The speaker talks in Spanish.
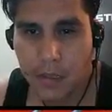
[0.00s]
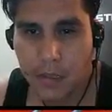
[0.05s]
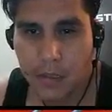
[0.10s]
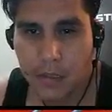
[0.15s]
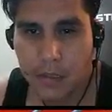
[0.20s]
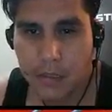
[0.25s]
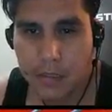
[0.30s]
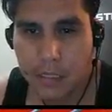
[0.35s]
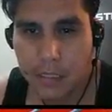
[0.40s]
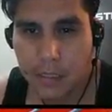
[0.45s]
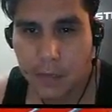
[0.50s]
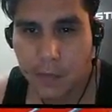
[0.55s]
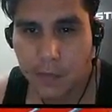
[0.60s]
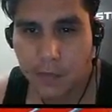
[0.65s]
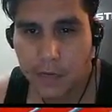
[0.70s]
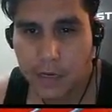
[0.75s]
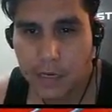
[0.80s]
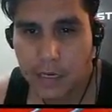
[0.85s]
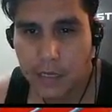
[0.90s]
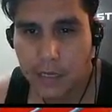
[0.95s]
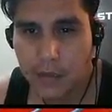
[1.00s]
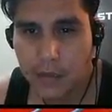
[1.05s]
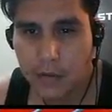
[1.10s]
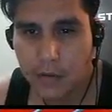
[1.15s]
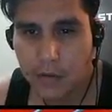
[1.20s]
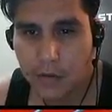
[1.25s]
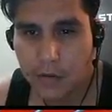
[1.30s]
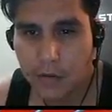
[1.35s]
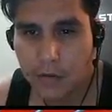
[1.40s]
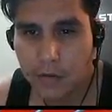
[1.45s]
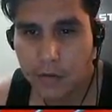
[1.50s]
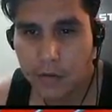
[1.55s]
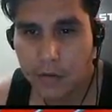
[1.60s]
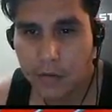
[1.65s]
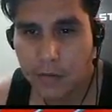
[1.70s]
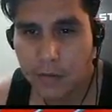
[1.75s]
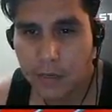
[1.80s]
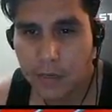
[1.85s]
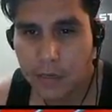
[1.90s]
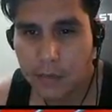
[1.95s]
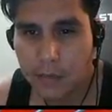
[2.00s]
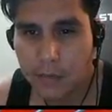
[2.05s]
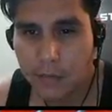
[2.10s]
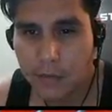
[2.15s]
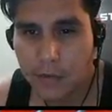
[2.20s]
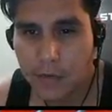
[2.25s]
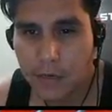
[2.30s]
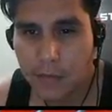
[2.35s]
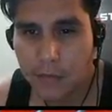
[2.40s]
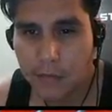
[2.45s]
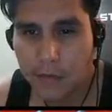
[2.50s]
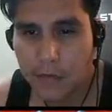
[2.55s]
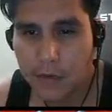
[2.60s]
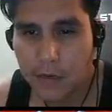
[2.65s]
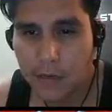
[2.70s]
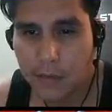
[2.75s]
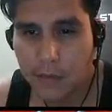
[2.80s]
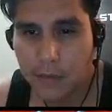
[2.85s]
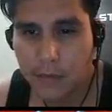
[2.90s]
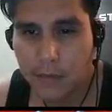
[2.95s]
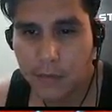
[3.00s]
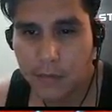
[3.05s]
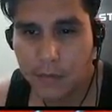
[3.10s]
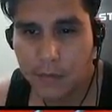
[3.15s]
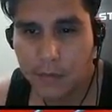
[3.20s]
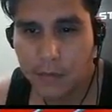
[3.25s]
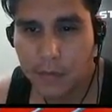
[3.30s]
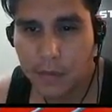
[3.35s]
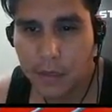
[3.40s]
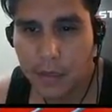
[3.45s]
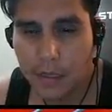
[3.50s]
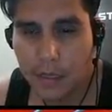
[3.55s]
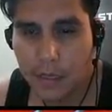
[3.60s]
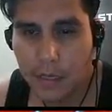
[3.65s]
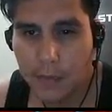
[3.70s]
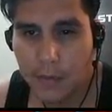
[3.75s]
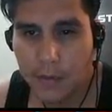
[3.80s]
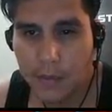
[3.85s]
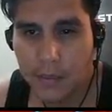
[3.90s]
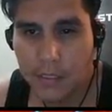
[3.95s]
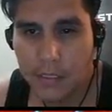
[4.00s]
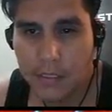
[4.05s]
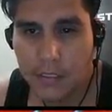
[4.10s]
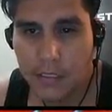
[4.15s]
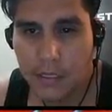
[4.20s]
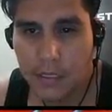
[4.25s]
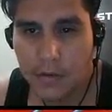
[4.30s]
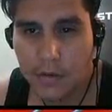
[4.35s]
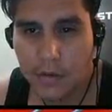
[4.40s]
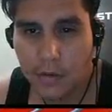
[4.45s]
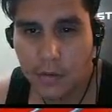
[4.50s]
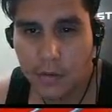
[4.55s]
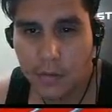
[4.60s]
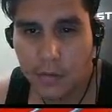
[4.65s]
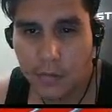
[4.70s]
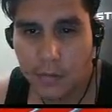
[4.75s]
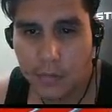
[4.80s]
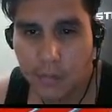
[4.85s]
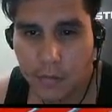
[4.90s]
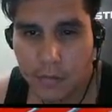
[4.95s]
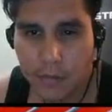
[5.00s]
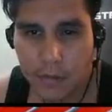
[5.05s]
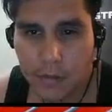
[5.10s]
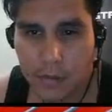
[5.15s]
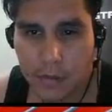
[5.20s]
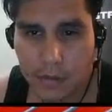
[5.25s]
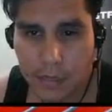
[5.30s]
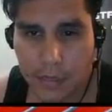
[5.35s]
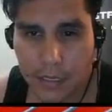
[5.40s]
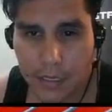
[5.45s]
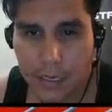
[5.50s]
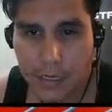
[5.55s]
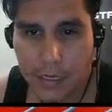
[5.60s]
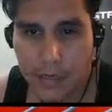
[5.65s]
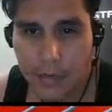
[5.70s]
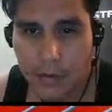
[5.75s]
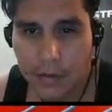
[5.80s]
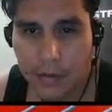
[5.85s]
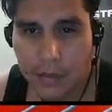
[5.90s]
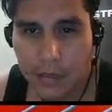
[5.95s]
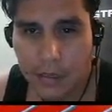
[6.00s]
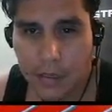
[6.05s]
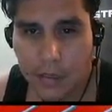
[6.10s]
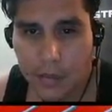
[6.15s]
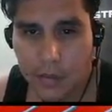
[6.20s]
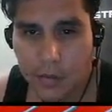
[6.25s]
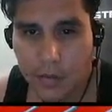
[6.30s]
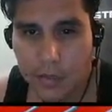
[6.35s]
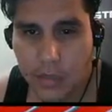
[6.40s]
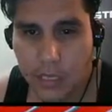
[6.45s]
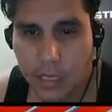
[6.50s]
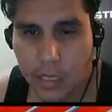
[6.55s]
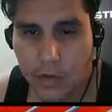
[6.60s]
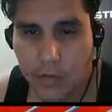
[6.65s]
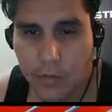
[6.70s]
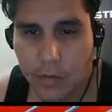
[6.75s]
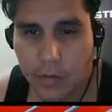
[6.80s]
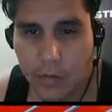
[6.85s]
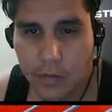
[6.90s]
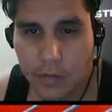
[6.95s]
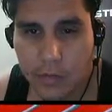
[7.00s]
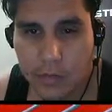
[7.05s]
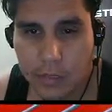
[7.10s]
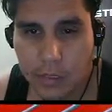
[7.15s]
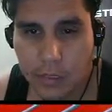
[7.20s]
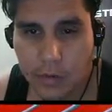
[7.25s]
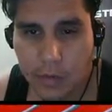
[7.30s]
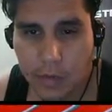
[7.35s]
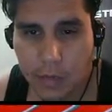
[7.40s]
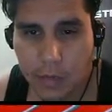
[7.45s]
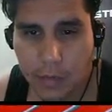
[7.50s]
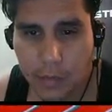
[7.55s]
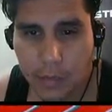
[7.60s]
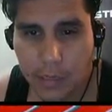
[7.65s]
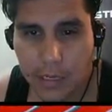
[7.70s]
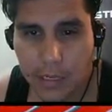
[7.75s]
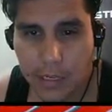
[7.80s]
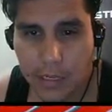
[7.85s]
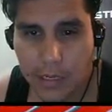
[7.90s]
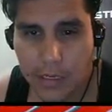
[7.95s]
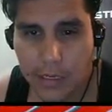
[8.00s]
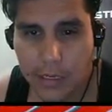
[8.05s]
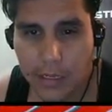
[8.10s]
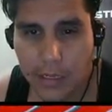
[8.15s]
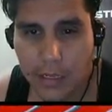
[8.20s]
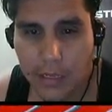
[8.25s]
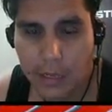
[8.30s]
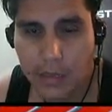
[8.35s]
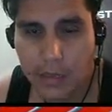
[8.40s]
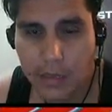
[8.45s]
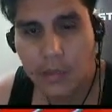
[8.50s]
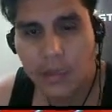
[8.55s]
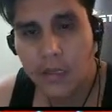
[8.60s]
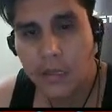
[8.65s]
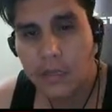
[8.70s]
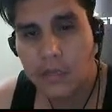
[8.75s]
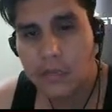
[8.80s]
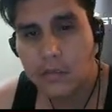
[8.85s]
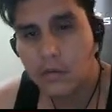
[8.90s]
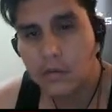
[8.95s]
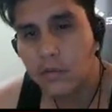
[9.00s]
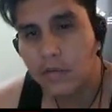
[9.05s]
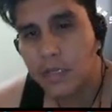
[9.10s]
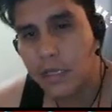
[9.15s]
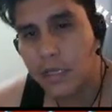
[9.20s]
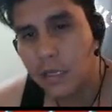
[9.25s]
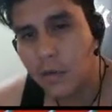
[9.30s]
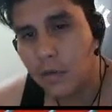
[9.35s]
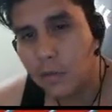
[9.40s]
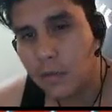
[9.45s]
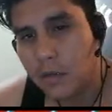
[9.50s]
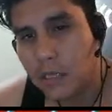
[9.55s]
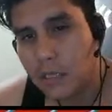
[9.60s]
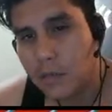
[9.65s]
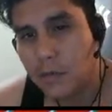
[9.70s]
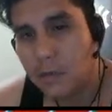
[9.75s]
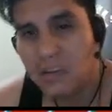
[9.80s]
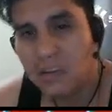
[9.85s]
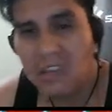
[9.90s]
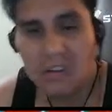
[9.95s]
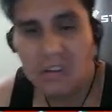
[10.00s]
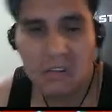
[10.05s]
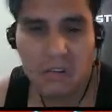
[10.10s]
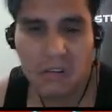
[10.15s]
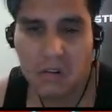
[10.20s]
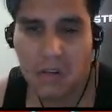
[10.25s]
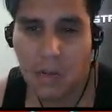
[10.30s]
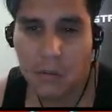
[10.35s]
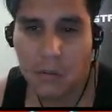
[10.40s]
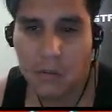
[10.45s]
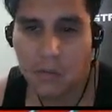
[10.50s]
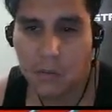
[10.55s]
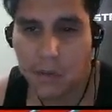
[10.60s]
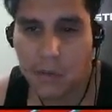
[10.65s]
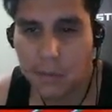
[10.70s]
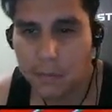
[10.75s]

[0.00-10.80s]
Seguimos bajando, bajamos, bajamos, bajamos y llegamos a este escenario de color lila donde ahí nos vamos a encontrar con la primera energía. Eso nos llena y como estamos llenos no la vamos a tomar.